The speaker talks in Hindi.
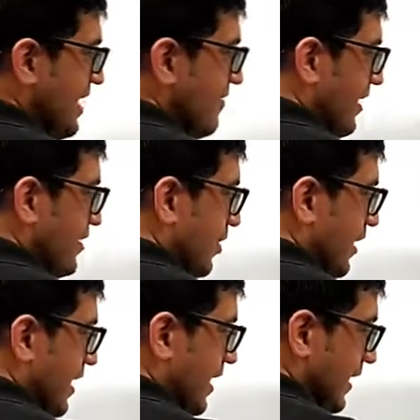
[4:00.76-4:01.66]
ये वाली जो
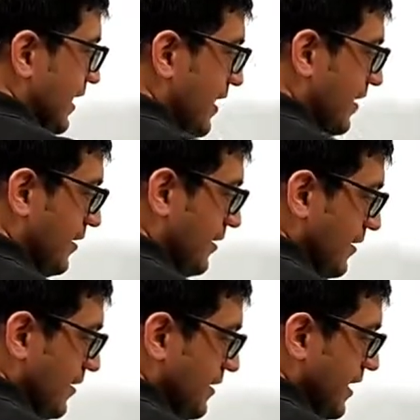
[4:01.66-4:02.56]
रे आ रही है
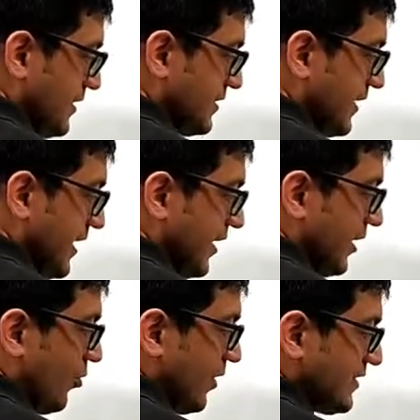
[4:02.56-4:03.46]
ये इंसिडेंट रे
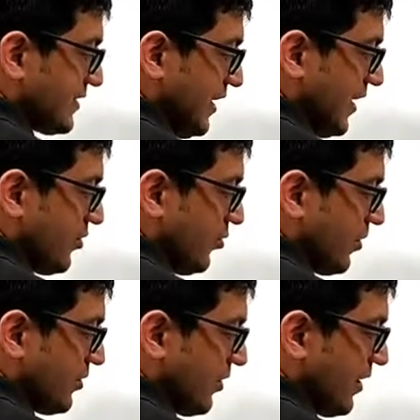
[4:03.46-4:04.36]
हो गई इसके लिए क्यों
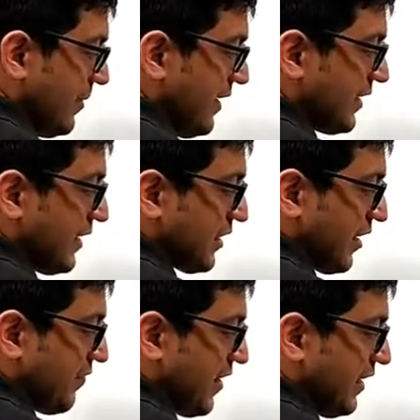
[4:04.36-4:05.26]
होगी क्योंकि मिरर की
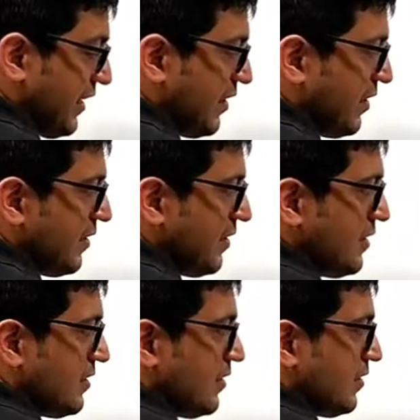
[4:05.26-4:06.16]
तरफ आ रही है
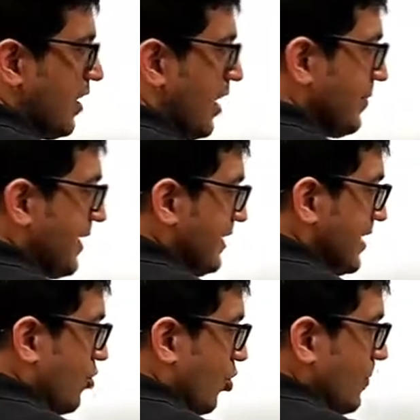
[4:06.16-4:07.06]
हम कहेंगे
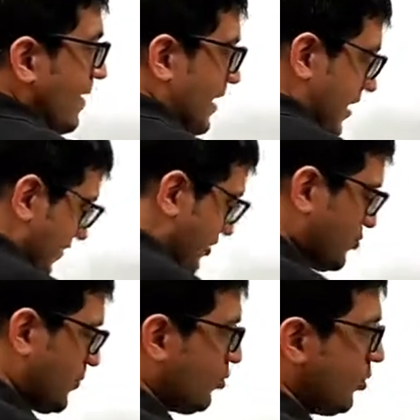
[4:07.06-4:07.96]
कोई भी कर्व है तो उस
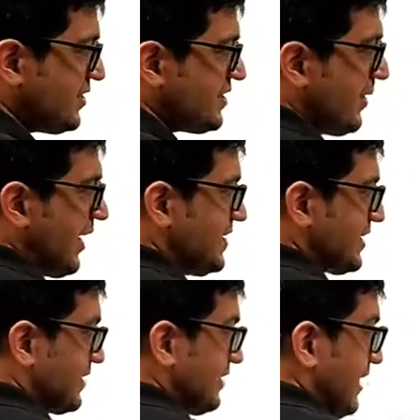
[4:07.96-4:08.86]
पर दो चीजें बनाई जा
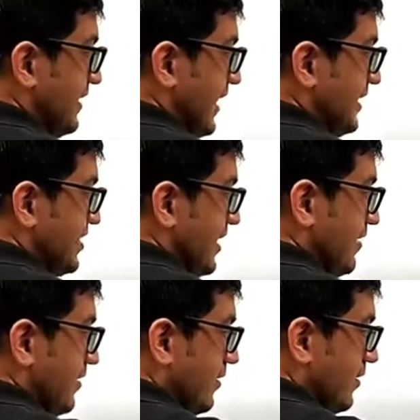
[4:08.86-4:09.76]
सकती हैं टेंजेंट
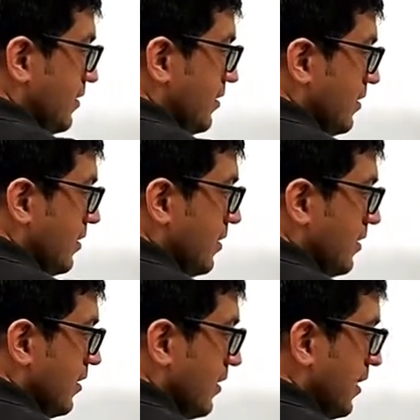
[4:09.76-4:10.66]

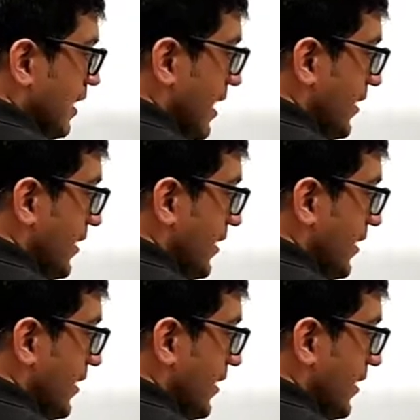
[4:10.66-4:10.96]
एंड